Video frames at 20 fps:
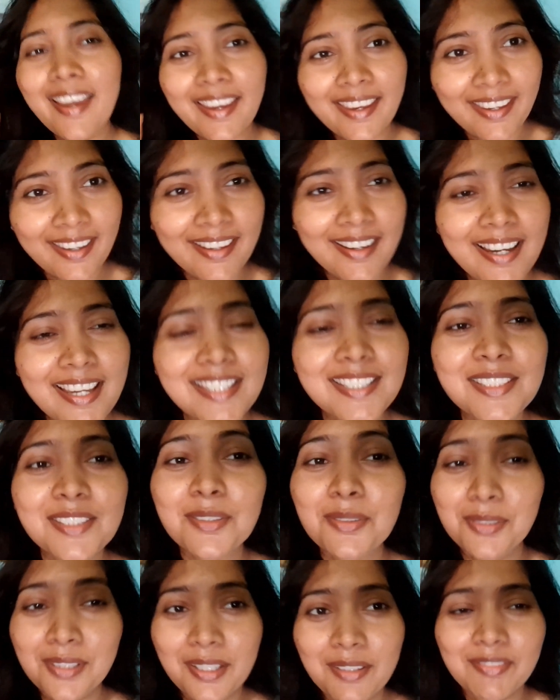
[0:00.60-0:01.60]
हे गाइस
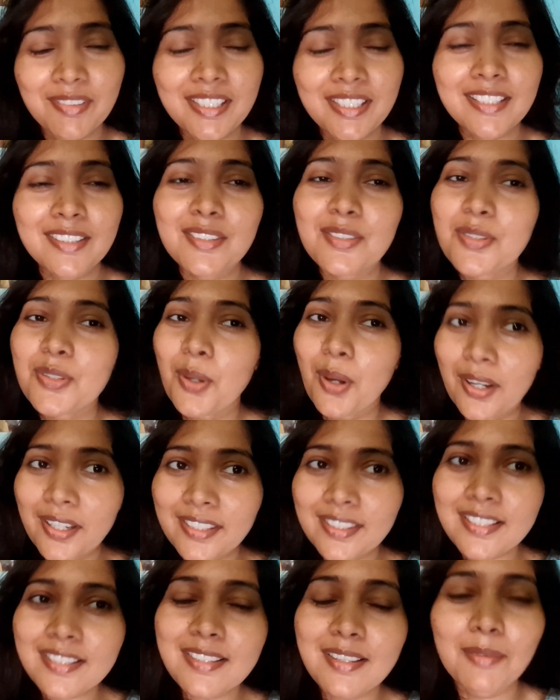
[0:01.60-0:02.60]
गुड इवनिंग तो स्वागत है
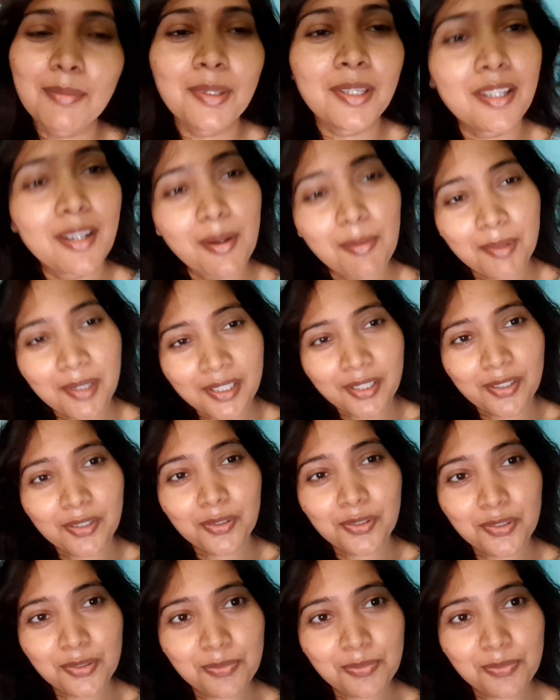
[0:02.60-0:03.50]
सभी का हमारे यूट्यूब